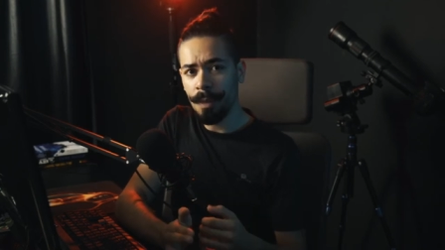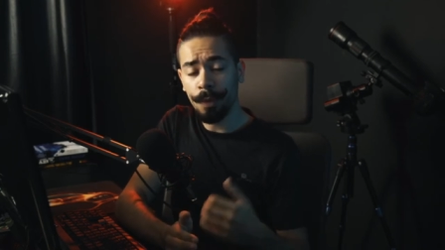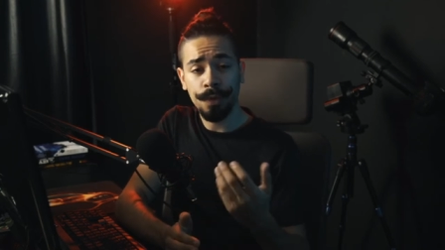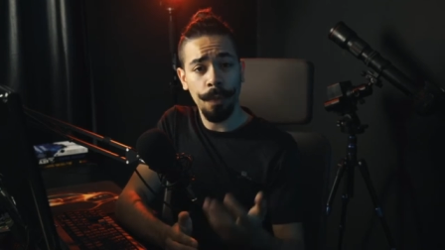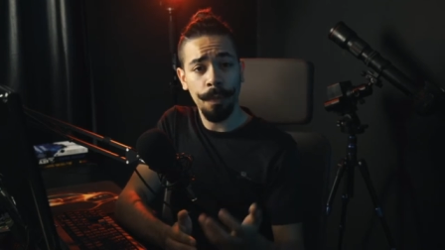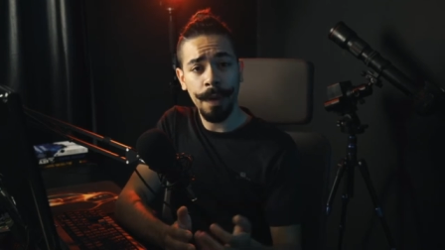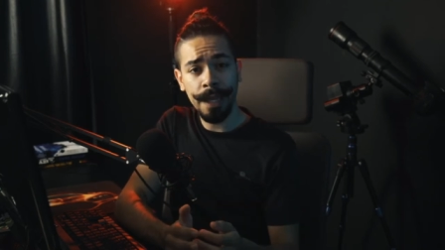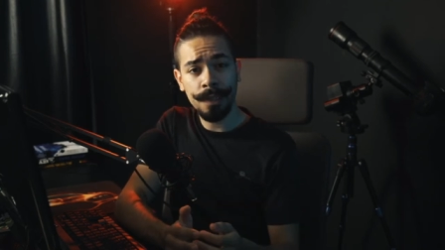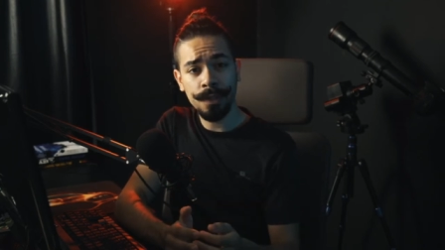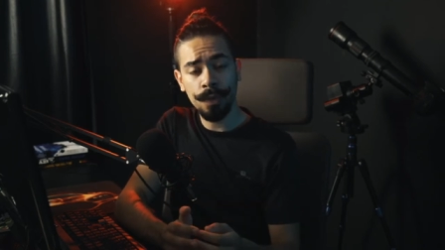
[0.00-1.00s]
muito
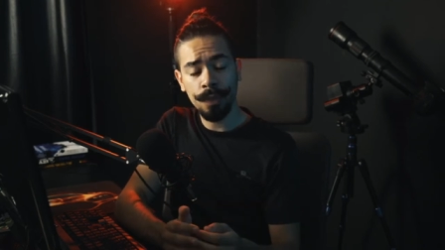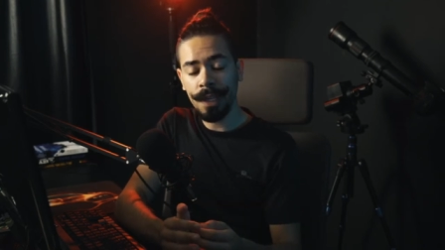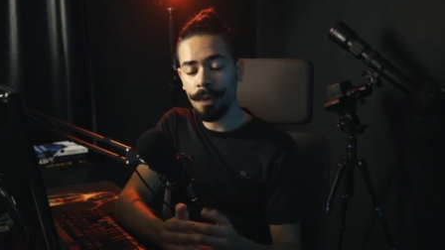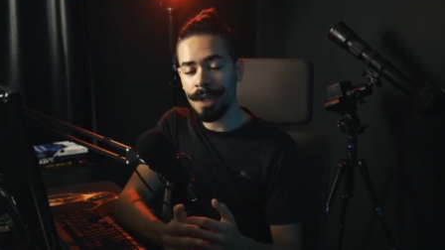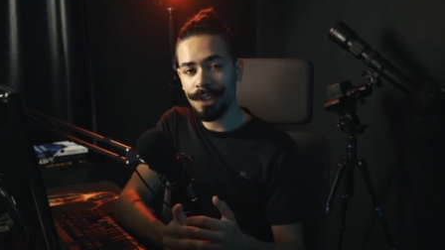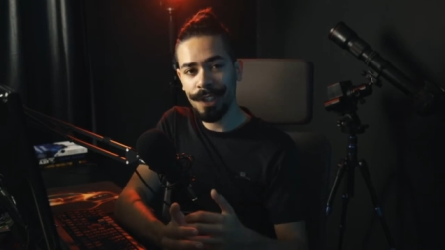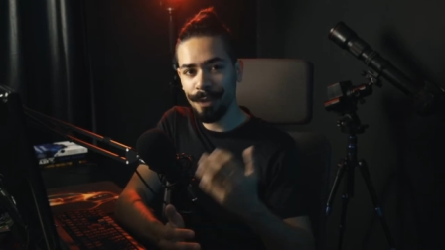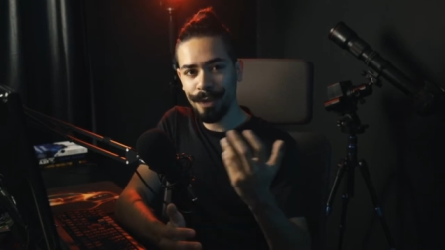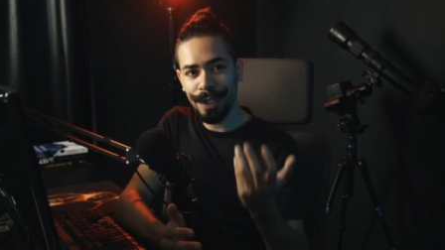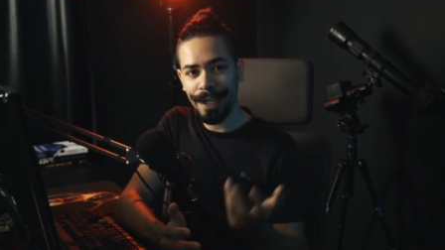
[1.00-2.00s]
complexo, o que, que eu achei
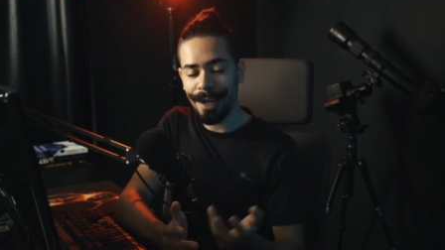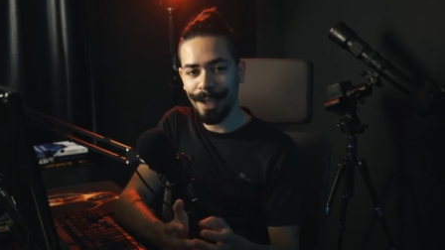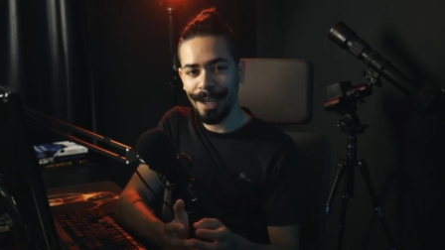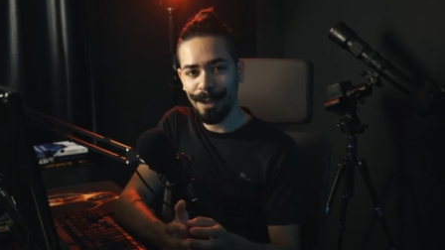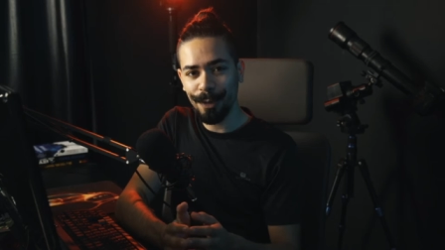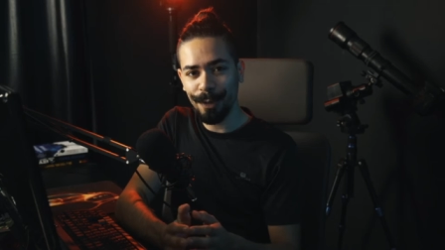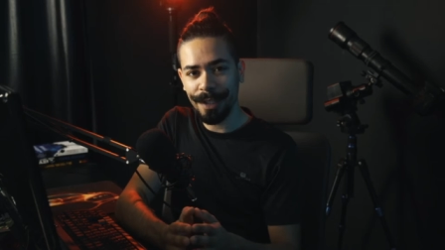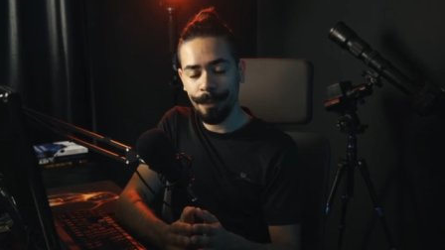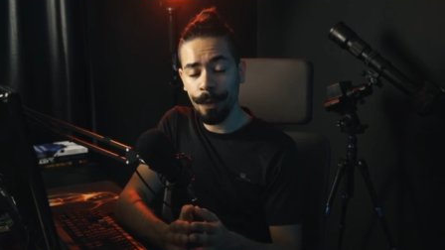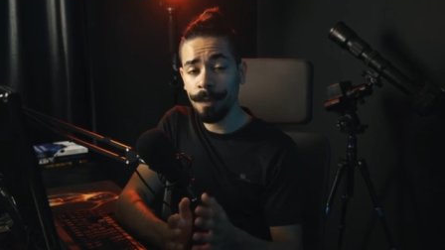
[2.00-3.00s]
no geral da leitura,
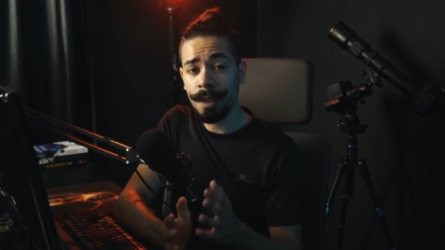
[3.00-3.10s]
tá bom?